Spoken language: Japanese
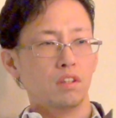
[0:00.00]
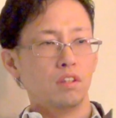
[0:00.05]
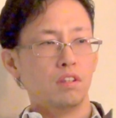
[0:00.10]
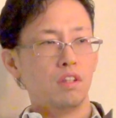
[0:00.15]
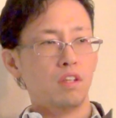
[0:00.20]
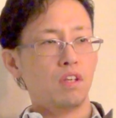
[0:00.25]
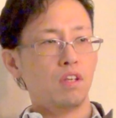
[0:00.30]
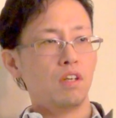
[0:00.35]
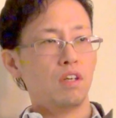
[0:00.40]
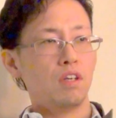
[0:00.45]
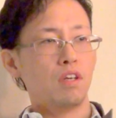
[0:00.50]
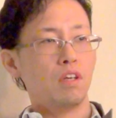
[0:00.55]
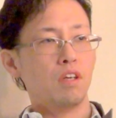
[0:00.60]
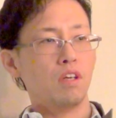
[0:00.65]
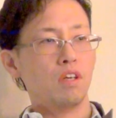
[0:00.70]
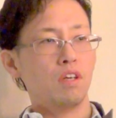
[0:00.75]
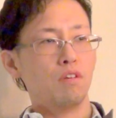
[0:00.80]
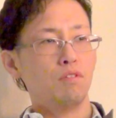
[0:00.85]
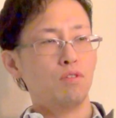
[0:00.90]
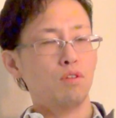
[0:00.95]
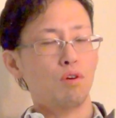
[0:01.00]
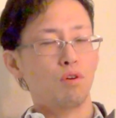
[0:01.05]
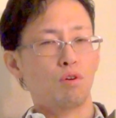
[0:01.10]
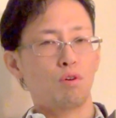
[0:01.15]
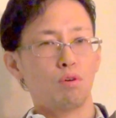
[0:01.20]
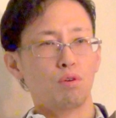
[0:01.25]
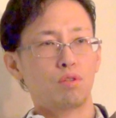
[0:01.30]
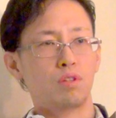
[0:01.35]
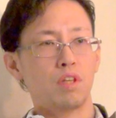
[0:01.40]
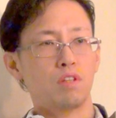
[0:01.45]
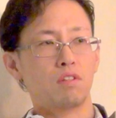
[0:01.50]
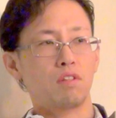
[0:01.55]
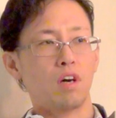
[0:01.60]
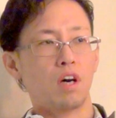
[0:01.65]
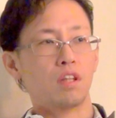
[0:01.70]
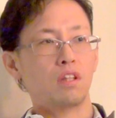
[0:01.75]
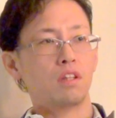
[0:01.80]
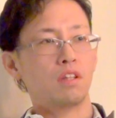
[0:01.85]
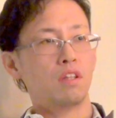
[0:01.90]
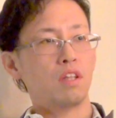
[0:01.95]
で紆余曲
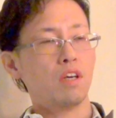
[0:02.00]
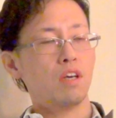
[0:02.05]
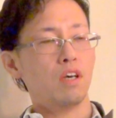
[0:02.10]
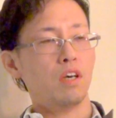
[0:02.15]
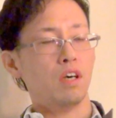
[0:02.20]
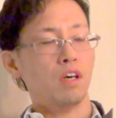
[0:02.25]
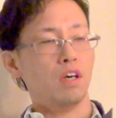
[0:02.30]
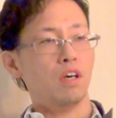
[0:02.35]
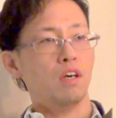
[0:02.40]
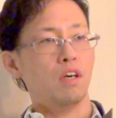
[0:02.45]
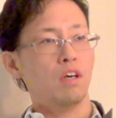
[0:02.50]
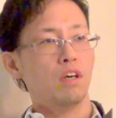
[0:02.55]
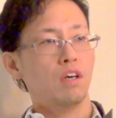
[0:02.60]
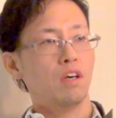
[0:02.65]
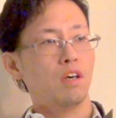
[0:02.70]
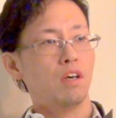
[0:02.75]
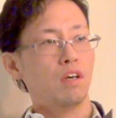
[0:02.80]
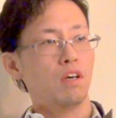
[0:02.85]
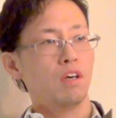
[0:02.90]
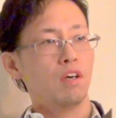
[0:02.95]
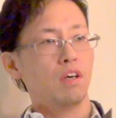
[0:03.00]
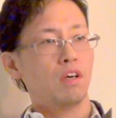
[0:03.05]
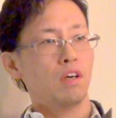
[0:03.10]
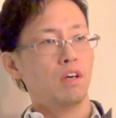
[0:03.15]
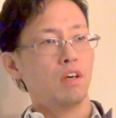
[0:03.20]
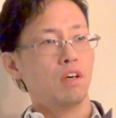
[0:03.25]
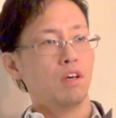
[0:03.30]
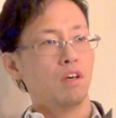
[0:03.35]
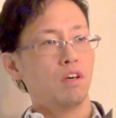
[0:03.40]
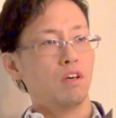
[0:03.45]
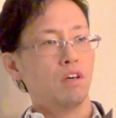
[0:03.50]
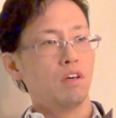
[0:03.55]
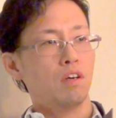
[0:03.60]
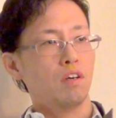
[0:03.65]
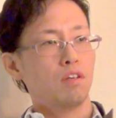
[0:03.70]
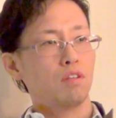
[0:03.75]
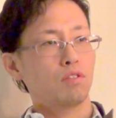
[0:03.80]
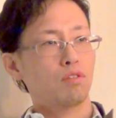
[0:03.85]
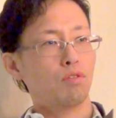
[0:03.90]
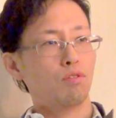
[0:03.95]
折あって、
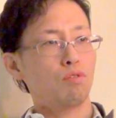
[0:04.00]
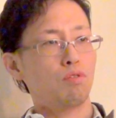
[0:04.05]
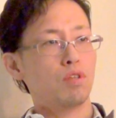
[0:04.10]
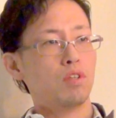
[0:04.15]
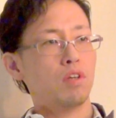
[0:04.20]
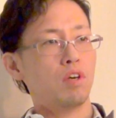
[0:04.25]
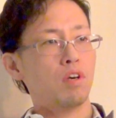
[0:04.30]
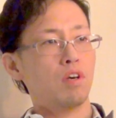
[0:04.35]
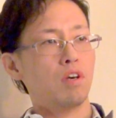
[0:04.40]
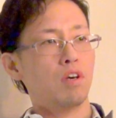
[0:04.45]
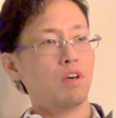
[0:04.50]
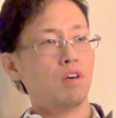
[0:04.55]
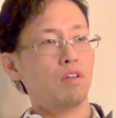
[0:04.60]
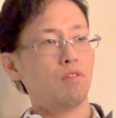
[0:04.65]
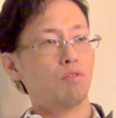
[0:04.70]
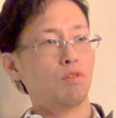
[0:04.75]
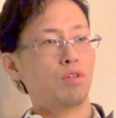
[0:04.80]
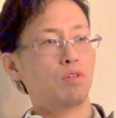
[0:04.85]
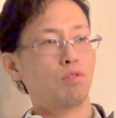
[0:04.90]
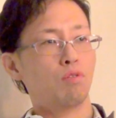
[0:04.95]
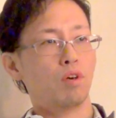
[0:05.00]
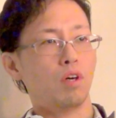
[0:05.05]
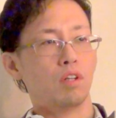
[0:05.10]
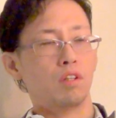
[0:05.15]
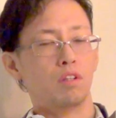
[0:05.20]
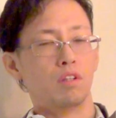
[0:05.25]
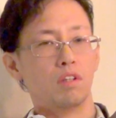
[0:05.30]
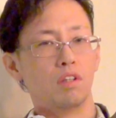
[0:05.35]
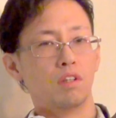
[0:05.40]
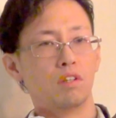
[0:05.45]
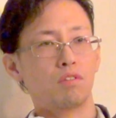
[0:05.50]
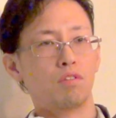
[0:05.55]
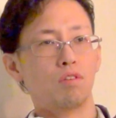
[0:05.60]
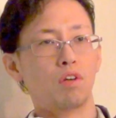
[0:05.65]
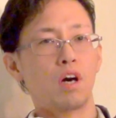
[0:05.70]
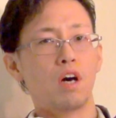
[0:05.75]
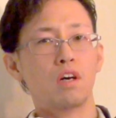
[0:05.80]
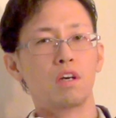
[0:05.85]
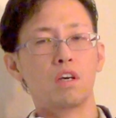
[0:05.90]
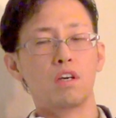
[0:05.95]
その家の人が、そ
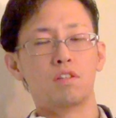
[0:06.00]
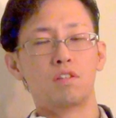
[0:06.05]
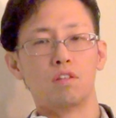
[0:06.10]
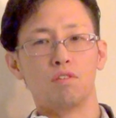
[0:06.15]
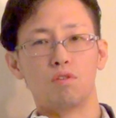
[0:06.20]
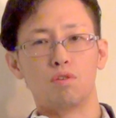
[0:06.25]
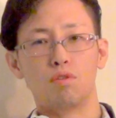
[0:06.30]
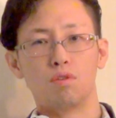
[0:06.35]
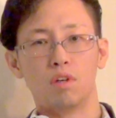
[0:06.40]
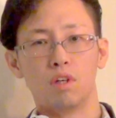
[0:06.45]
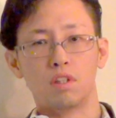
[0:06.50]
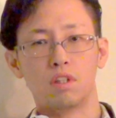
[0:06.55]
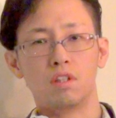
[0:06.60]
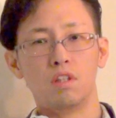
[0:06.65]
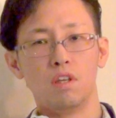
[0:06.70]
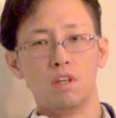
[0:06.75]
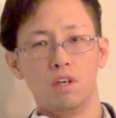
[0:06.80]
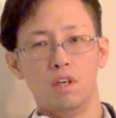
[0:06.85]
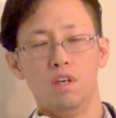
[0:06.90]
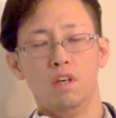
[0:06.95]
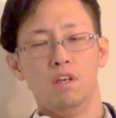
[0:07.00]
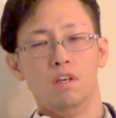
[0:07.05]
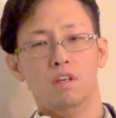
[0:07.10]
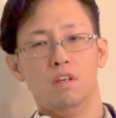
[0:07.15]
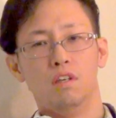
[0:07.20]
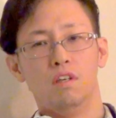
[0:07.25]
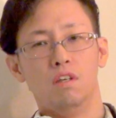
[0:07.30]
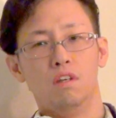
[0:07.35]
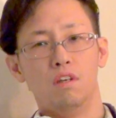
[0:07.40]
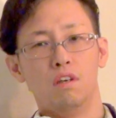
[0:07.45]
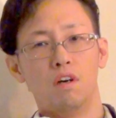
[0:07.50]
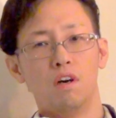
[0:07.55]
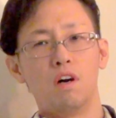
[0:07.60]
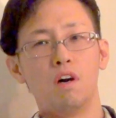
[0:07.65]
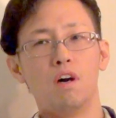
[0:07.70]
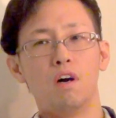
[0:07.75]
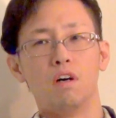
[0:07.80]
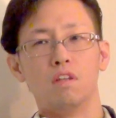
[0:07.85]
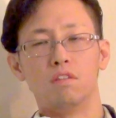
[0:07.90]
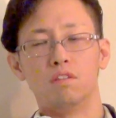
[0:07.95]
の関係者の人が来て「あ
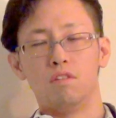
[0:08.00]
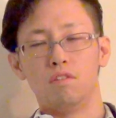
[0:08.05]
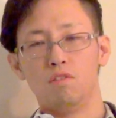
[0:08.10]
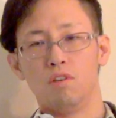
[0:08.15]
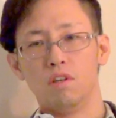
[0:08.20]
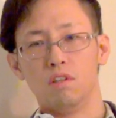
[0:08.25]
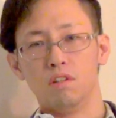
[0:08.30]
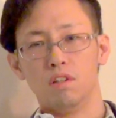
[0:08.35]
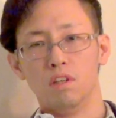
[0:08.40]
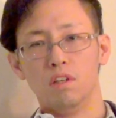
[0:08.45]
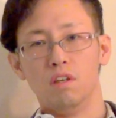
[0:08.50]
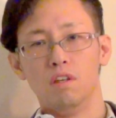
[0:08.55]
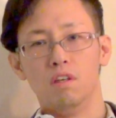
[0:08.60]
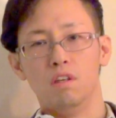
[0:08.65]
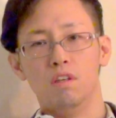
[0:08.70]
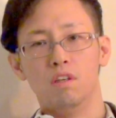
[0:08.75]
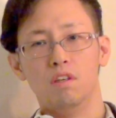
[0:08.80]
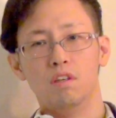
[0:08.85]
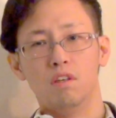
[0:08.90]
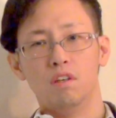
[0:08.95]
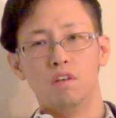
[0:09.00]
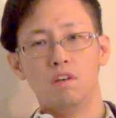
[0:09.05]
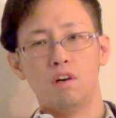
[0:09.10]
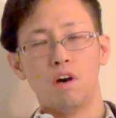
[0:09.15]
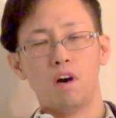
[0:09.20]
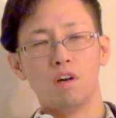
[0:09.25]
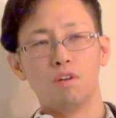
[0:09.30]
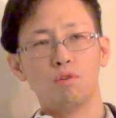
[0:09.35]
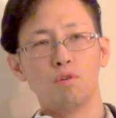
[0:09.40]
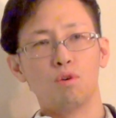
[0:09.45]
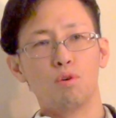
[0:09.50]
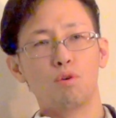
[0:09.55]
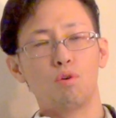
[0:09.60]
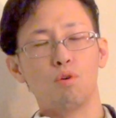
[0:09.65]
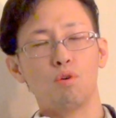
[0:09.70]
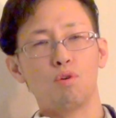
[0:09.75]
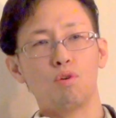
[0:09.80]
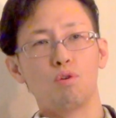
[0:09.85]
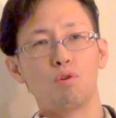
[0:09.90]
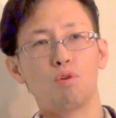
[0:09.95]
あ」って言われて「あの
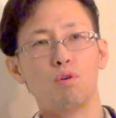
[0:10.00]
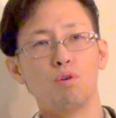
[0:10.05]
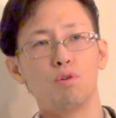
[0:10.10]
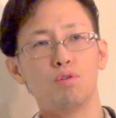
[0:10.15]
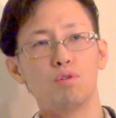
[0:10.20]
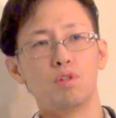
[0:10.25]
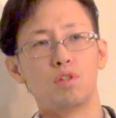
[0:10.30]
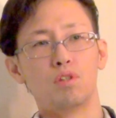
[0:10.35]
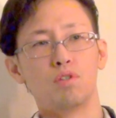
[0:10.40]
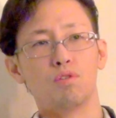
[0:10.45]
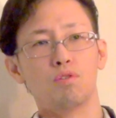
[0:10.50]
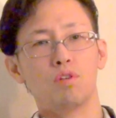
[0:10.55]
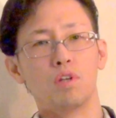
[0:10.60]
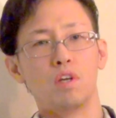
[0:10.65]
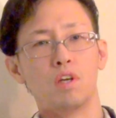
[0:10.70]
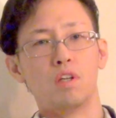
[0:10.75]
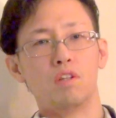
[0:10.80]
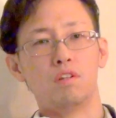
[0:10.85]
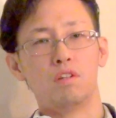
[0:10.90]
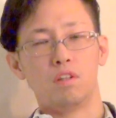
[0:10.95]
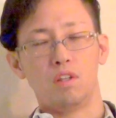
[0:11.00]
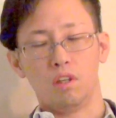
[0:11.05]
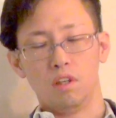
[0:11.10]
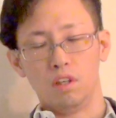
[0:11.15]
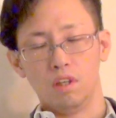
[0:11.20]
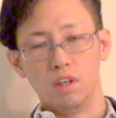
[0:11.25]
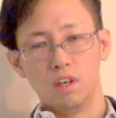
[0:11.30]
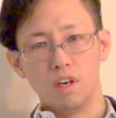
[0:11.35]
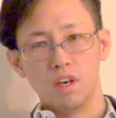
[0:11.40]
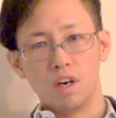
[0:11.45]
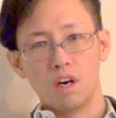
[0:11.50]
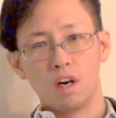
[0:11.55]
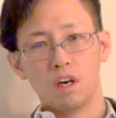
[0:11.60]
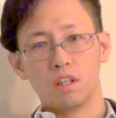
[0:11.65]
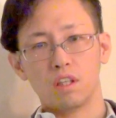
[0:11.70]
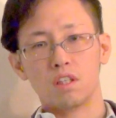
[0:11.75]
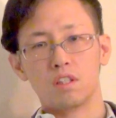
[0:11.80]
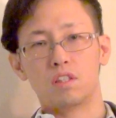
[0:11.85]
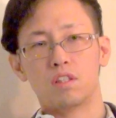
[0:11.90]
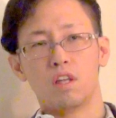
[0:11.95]
こうこうこういう事情で」って
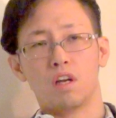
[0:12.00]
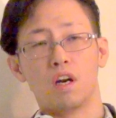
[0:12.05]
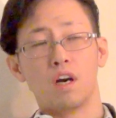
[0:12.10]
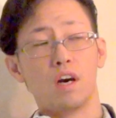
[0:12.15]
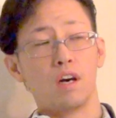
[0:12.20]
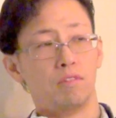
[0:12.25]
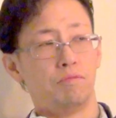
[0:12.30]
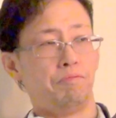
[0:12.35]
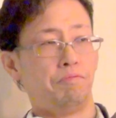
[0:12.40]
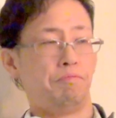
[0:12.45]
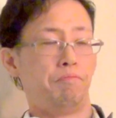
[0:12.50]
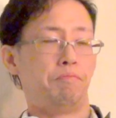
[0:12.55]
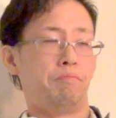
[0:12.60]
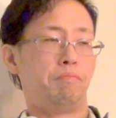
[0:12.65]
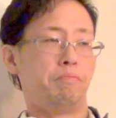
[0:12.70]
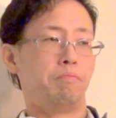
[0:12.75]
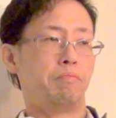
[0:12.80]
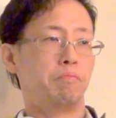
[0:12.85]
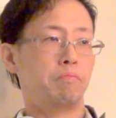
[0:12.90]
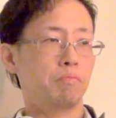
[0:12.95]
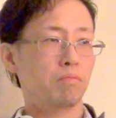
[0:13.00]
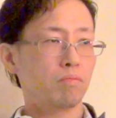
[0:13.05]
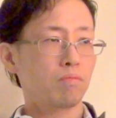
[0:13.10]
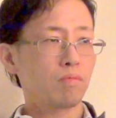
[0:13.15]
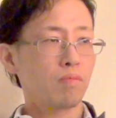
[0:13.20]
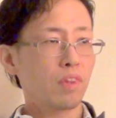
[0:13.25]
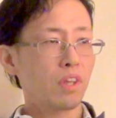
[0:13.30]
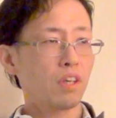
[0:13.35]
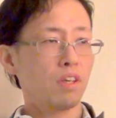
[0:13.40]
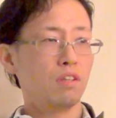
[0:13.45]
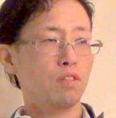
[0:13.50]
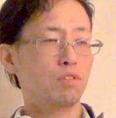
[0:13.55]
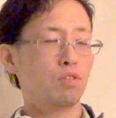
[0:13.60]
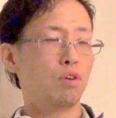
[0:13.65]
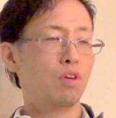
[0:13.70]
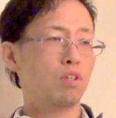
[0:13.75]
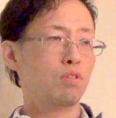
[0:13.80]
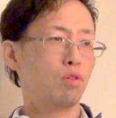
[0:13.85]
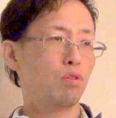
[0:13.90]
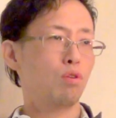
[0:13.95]
話したら、
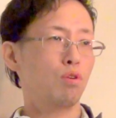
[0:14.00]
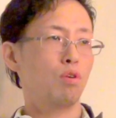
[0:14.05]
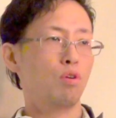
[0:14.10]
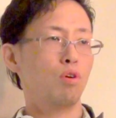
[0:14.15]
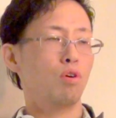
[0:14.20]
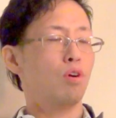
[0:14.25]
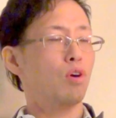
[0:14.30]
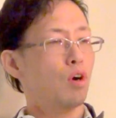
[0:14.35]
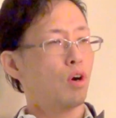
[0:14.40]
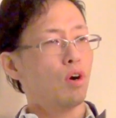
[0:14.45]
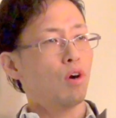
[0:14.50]
それその